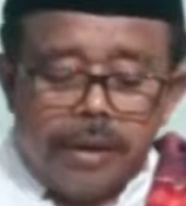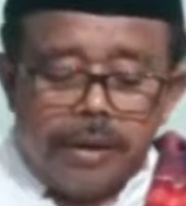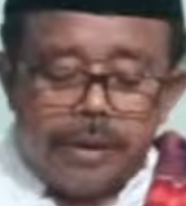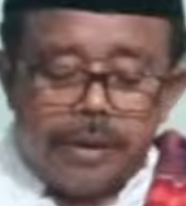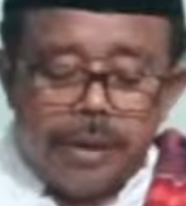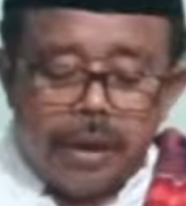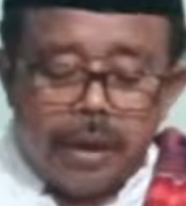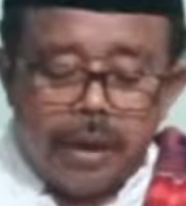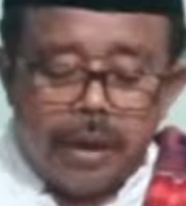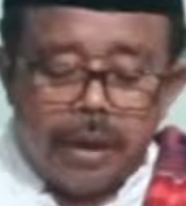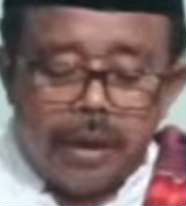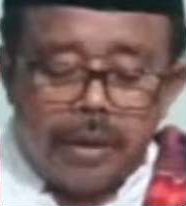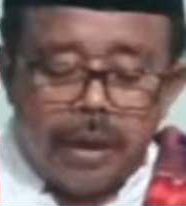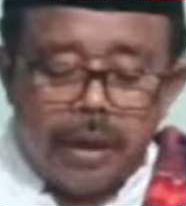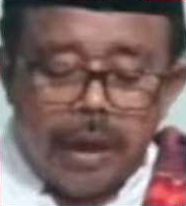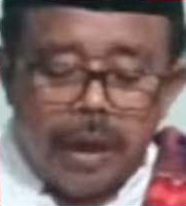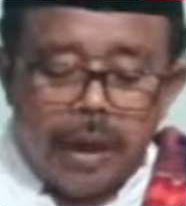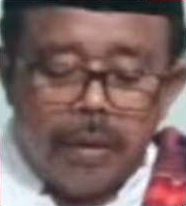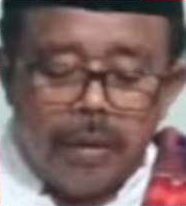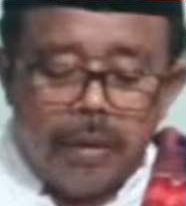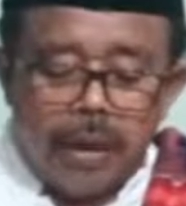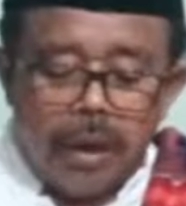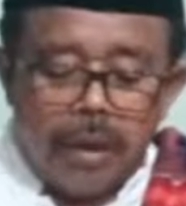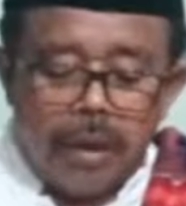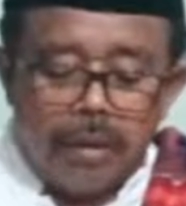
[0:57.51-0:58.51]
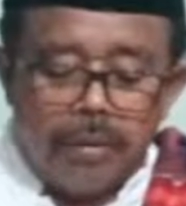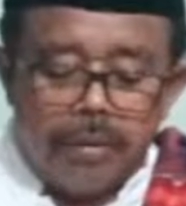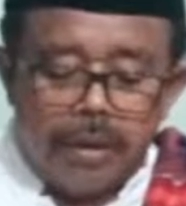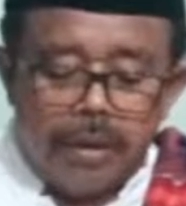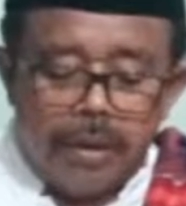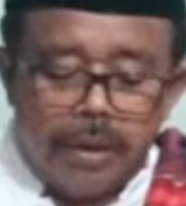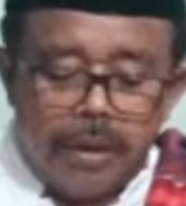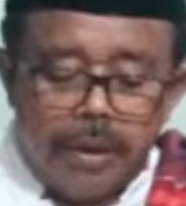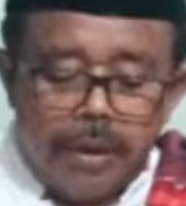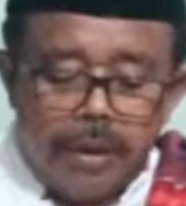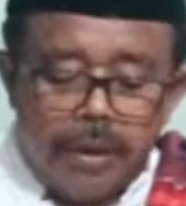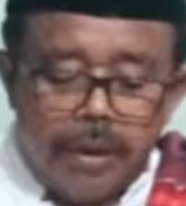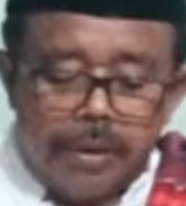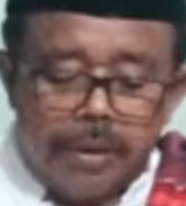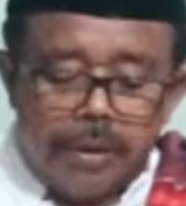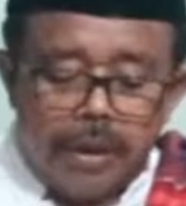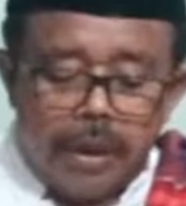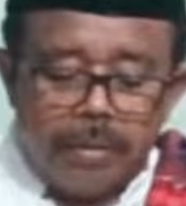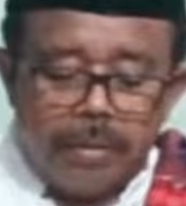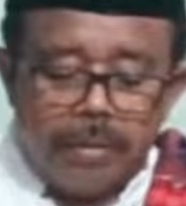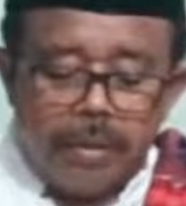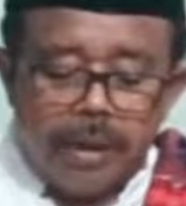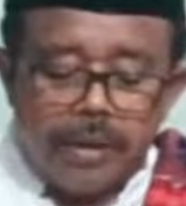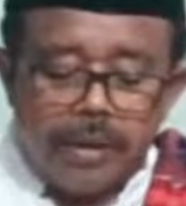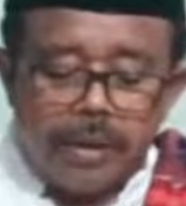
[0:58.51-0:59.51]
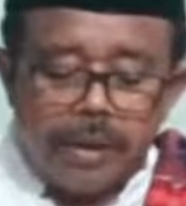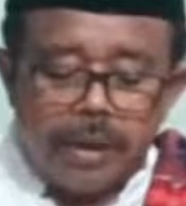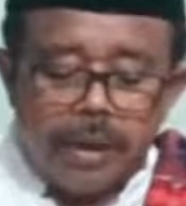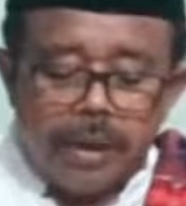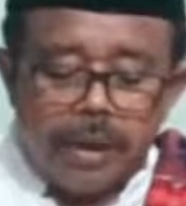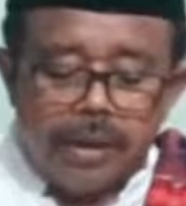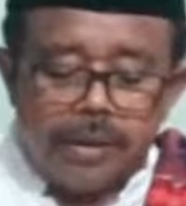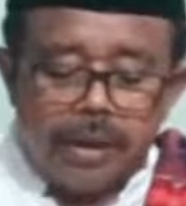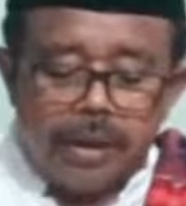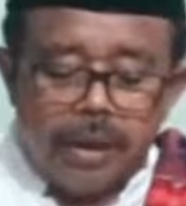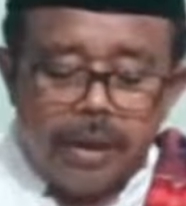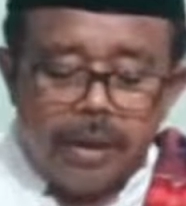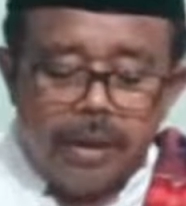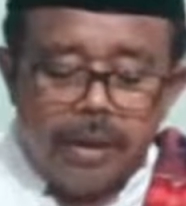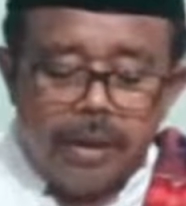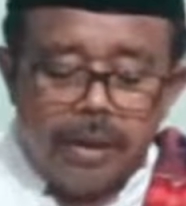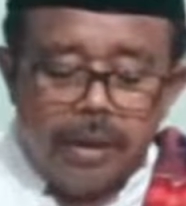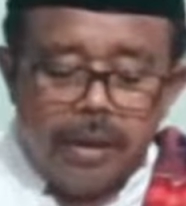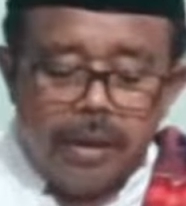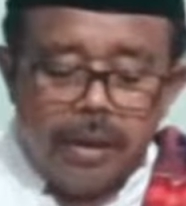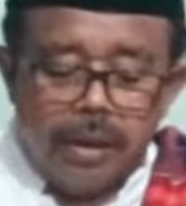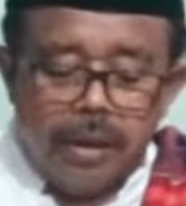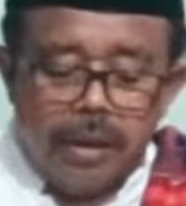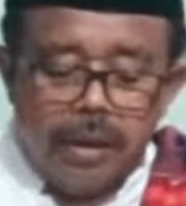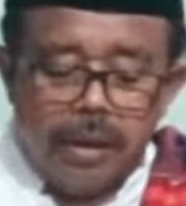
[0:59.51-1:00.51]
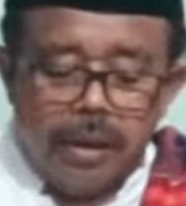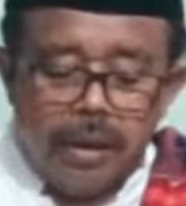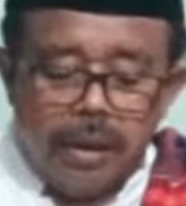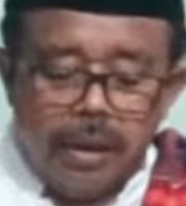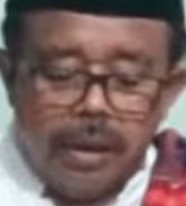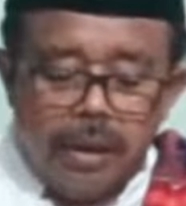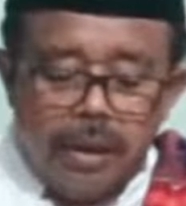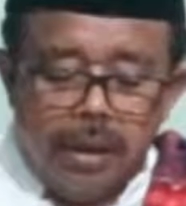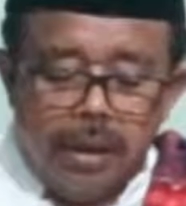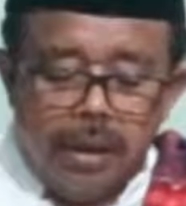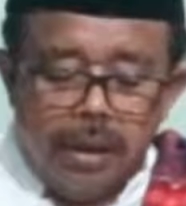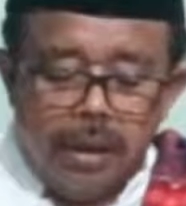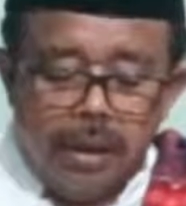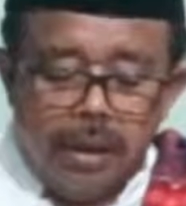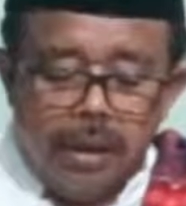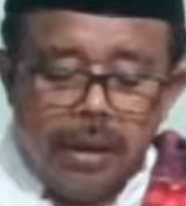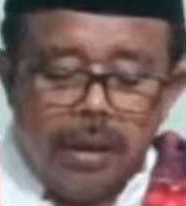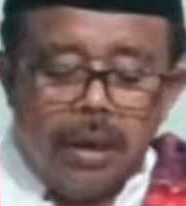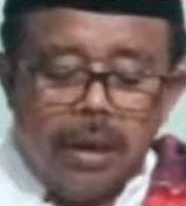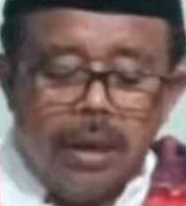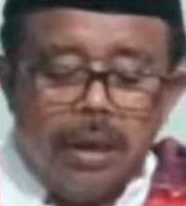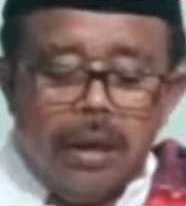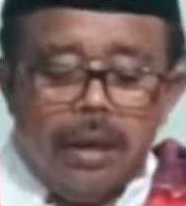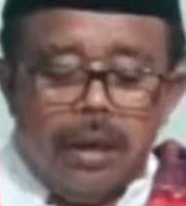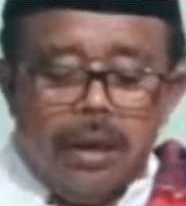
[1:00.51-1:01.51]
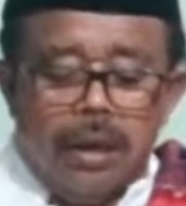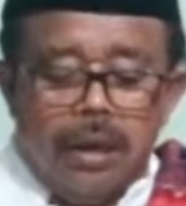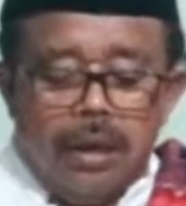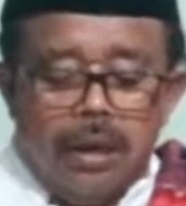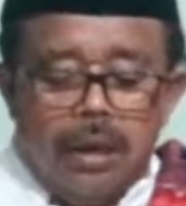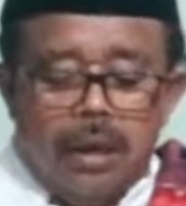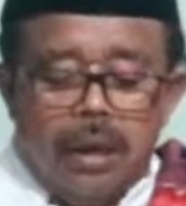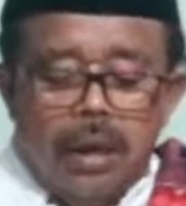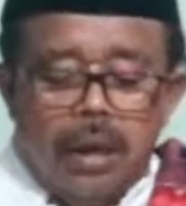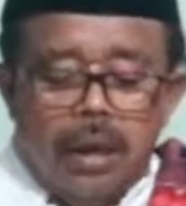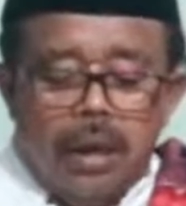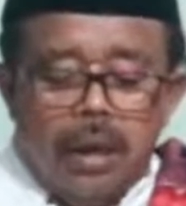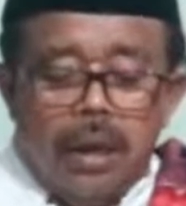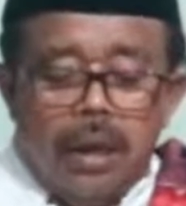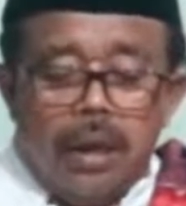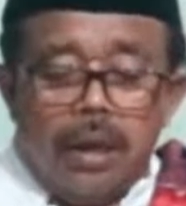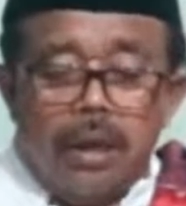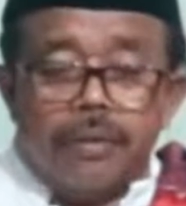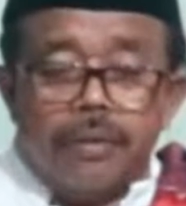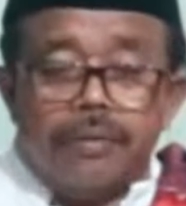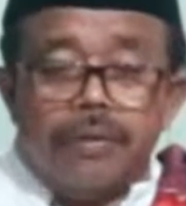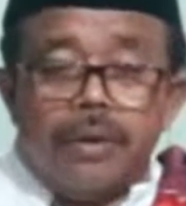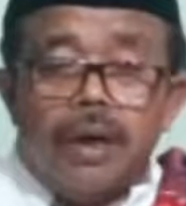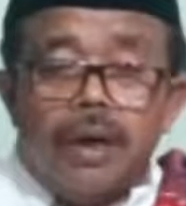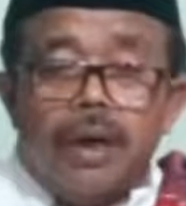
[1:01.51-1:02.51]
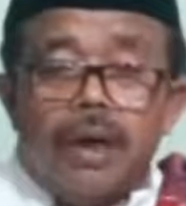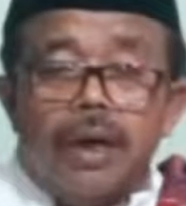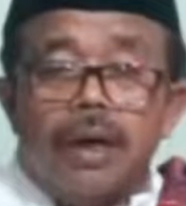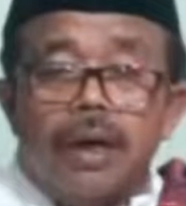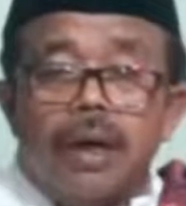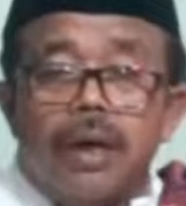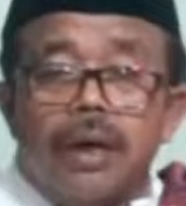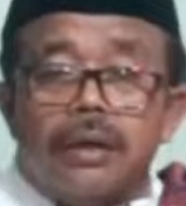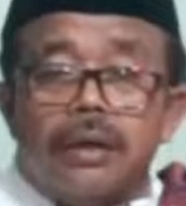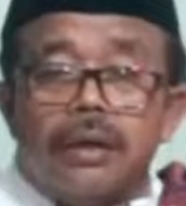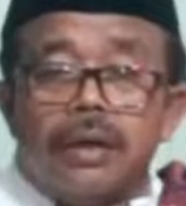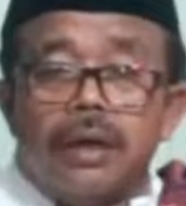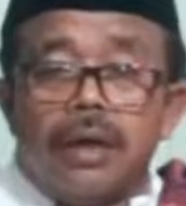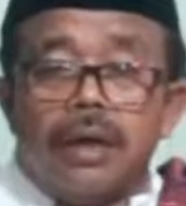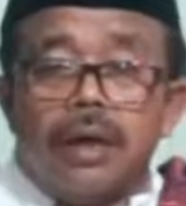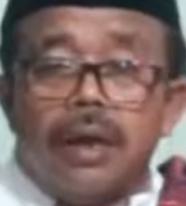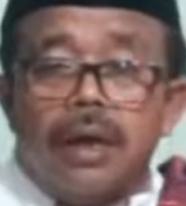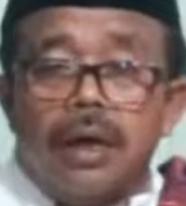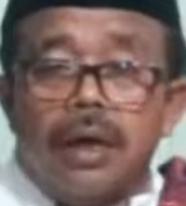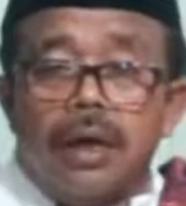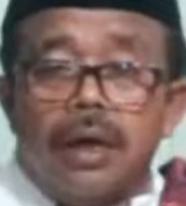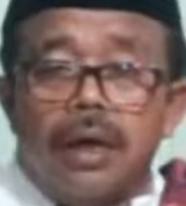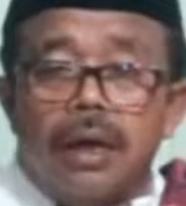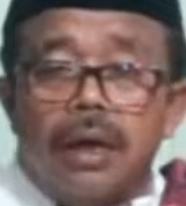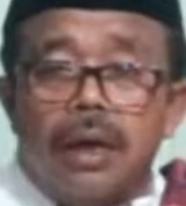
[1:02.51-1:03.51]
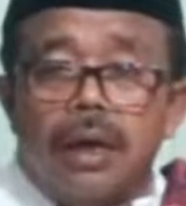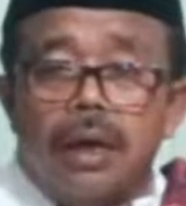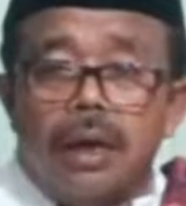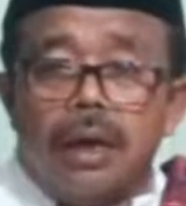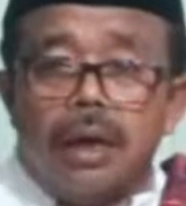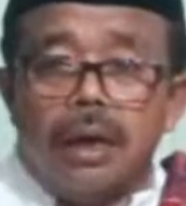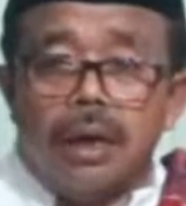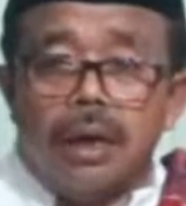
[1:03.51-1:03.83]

شيخ نواوي شيخ ياسين الشعديدي الفاتحة